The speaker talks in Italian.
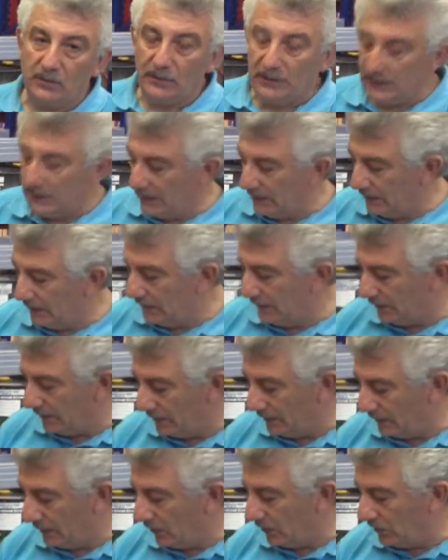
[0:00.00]
quindi
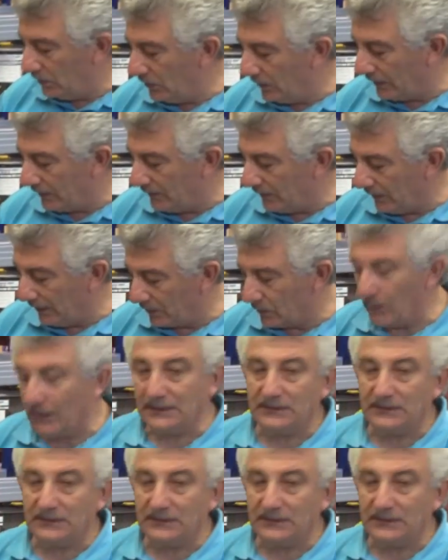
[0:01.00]
eh, l'olio arriva a